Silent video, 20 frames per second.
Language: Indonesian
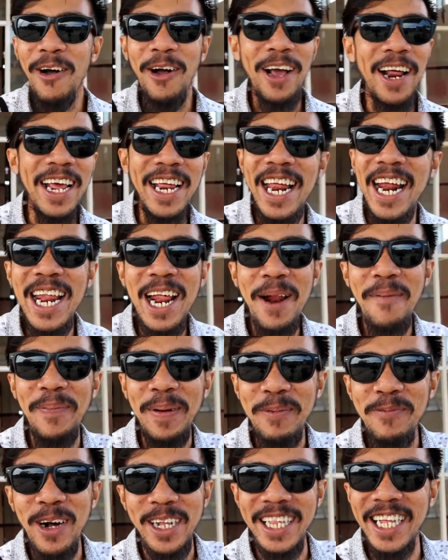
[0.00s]
Oke, ini adalah
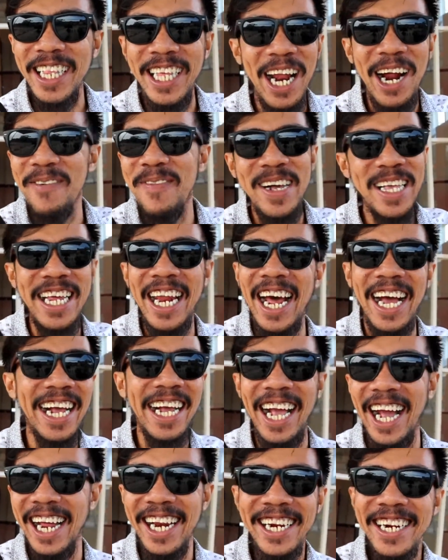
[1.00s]
perbuatan tidak
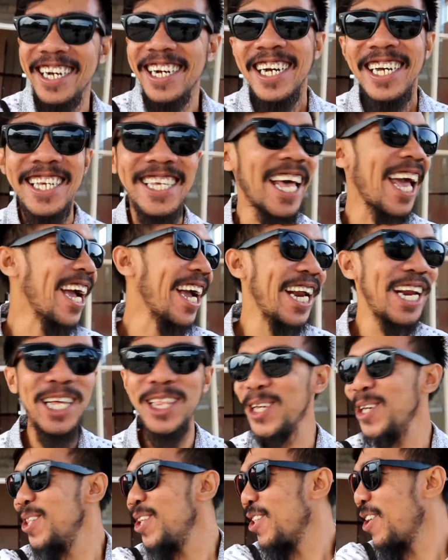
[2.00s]
menyenangkan. Saya akan
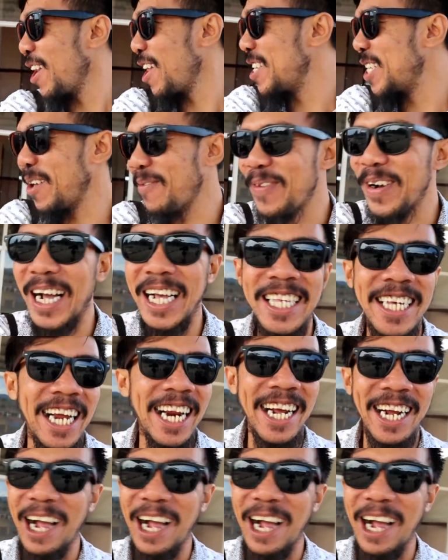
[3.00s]
dituntut oleh si pengacara